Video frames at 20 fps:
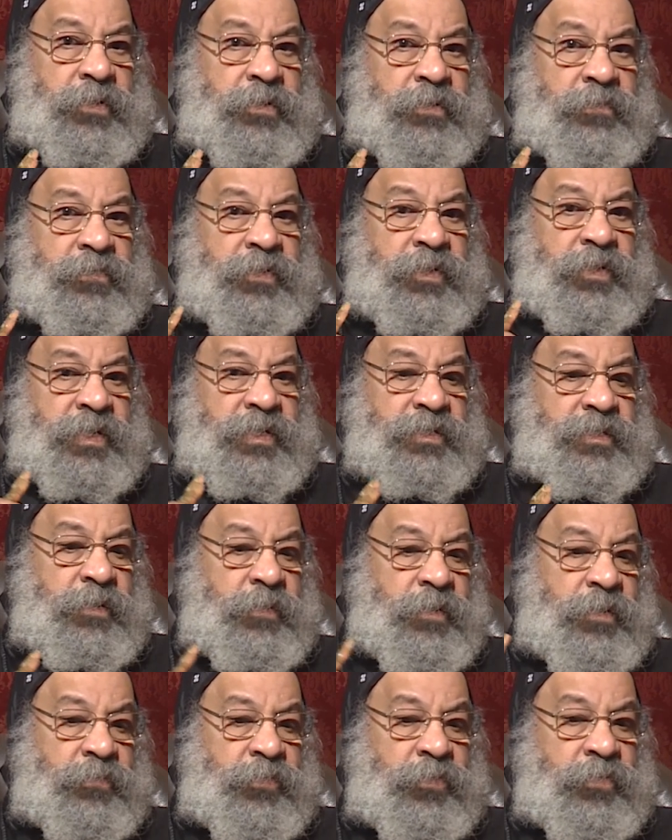في ناس
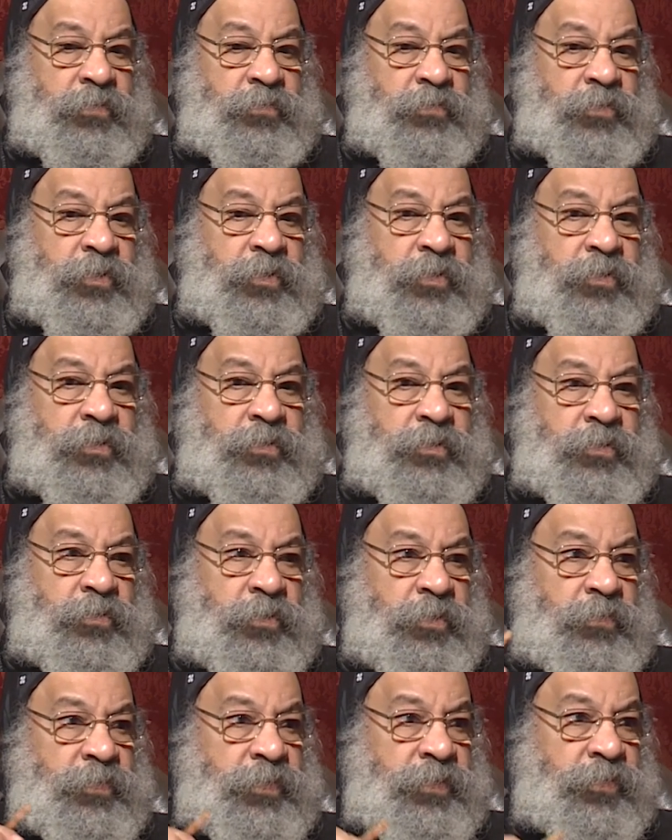طبعا بيؤمنوا ان
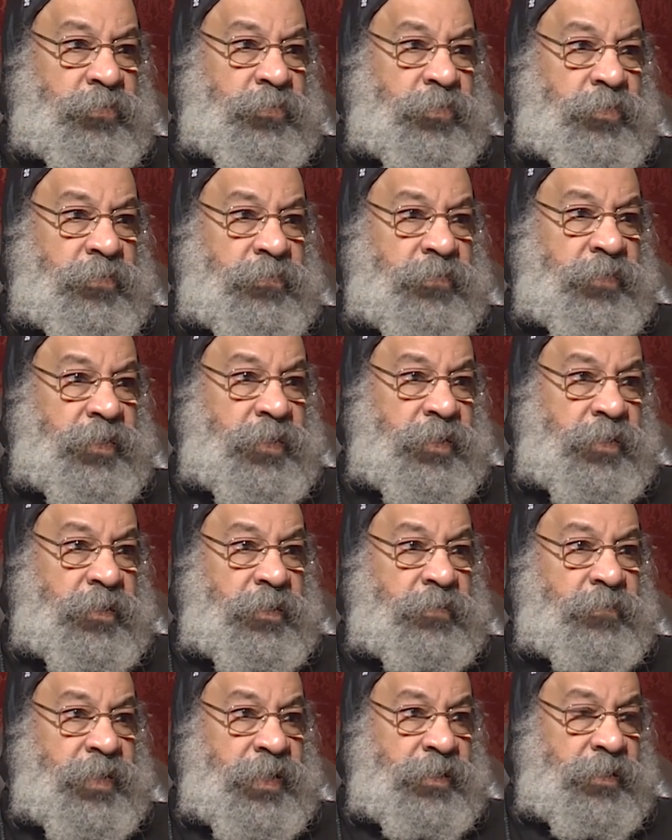الروح بتدخل في
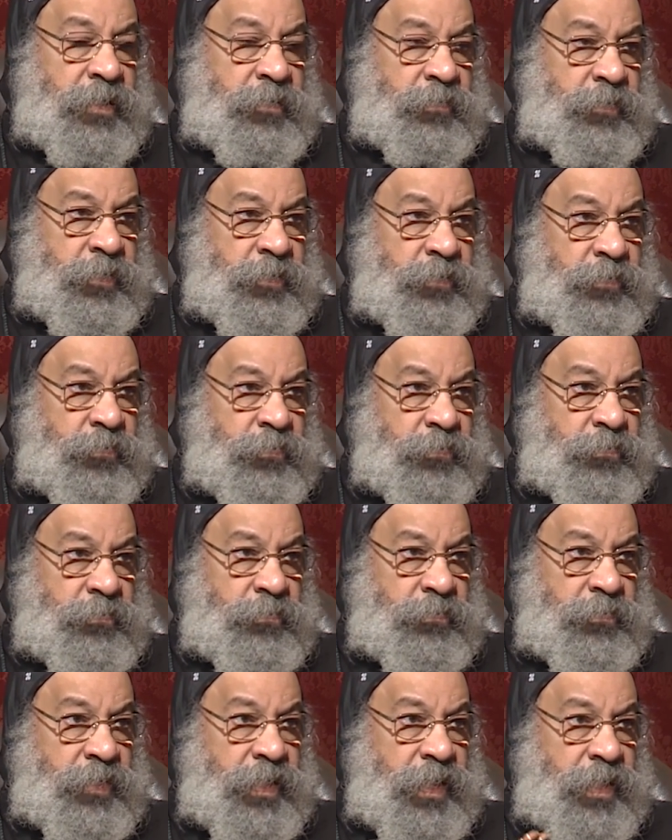الجنين بعد 40 يوم
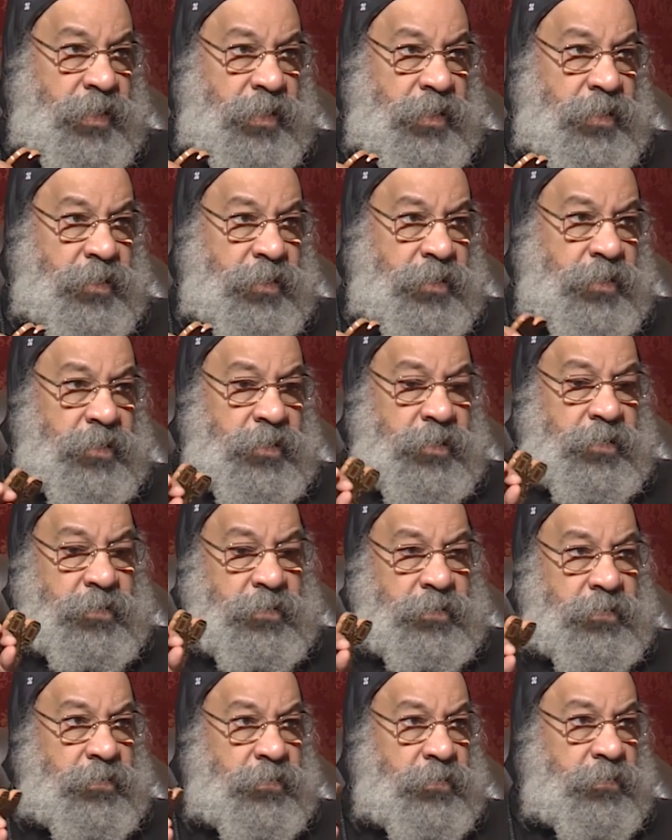لا ده
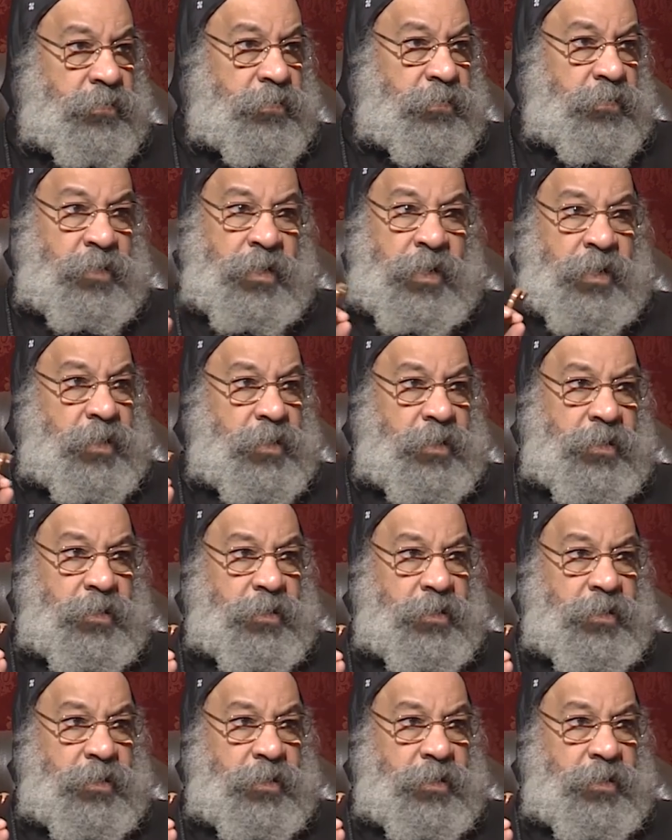مش صح سيد لا